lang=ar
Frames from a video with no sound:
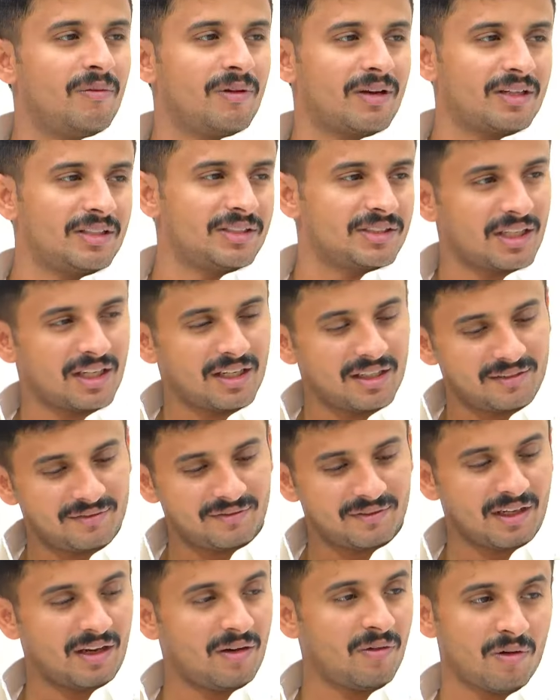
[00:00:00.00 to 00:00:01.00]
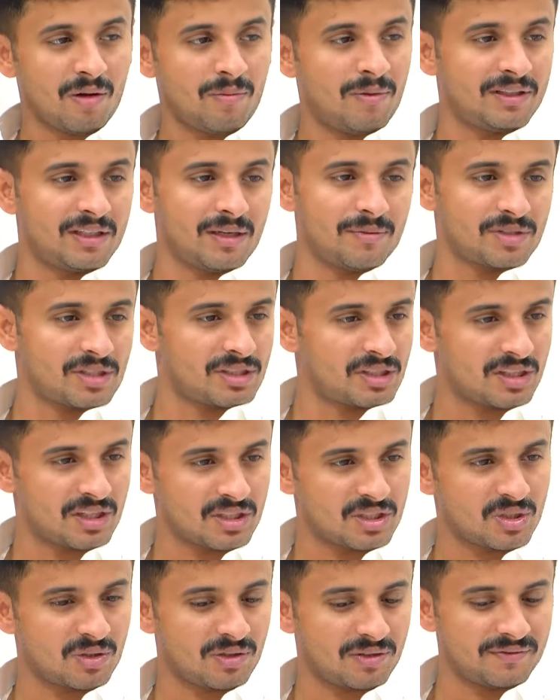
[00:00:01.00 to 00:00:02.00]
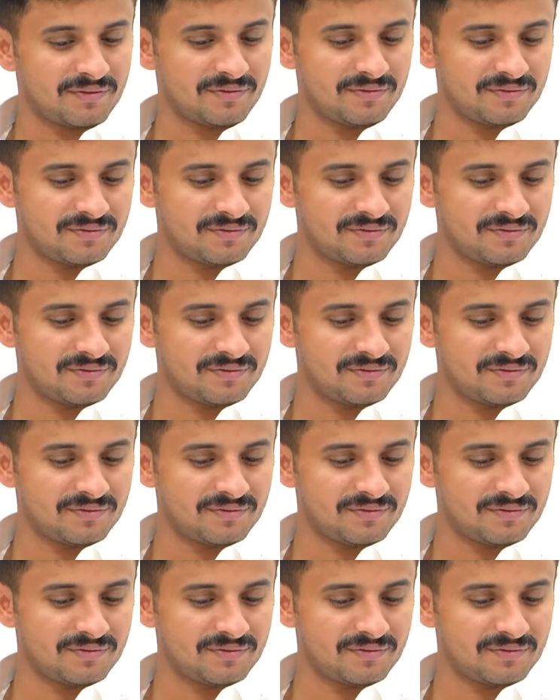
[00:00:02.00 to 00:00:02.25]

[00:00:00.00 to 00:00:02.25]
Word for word: لك جزاك الله خير هو ما ادري مسكتك حمد